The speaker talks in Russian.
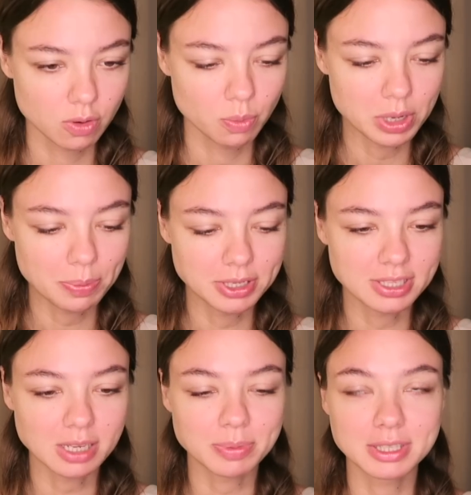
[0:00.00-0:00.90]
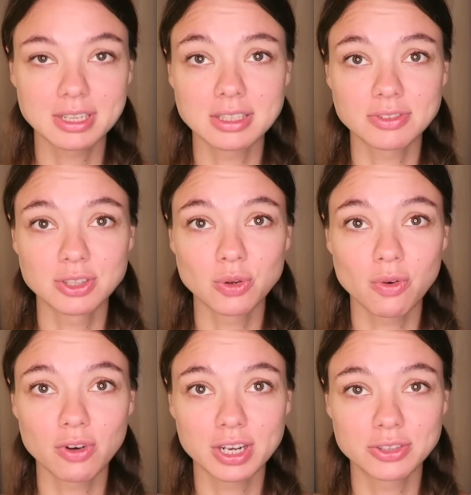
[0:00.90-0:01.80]
У меня 50% до
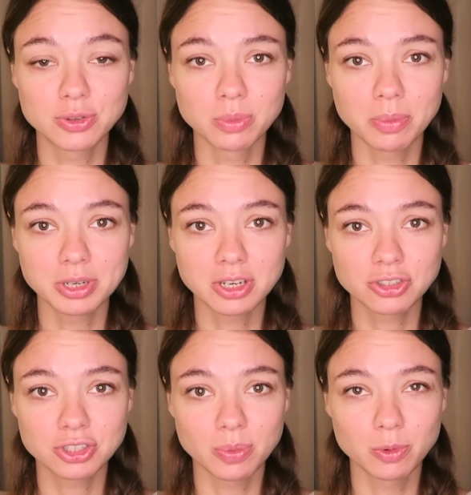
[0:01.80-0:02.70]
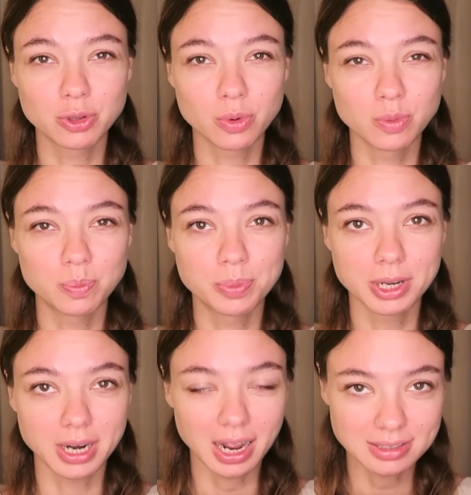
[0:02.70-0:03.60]
нового костюма, мне кажется, там будет какой-нибудь
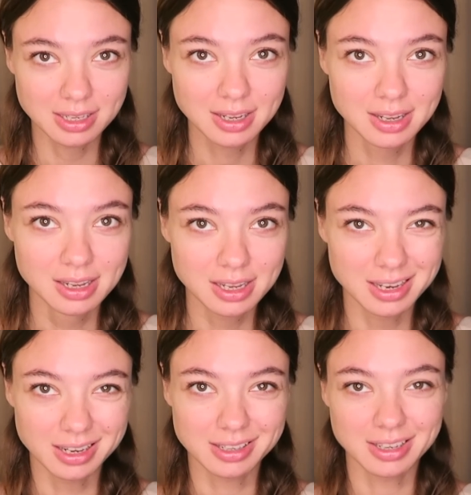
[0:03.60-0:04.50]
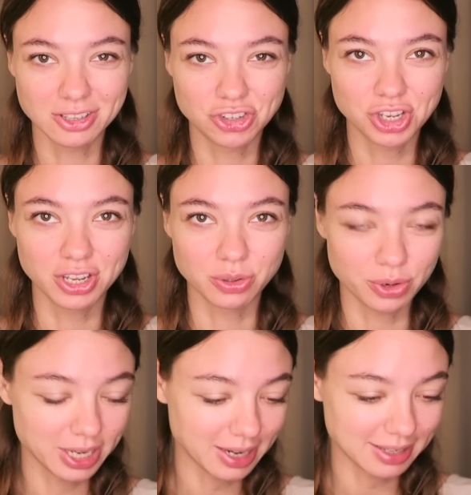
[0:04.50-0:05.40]
пират или очки,
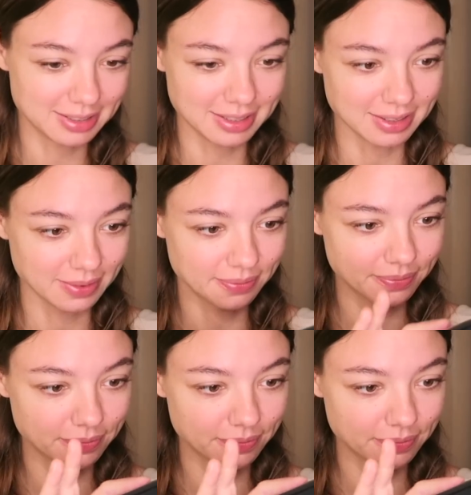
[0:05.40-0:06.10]
которые я хотела.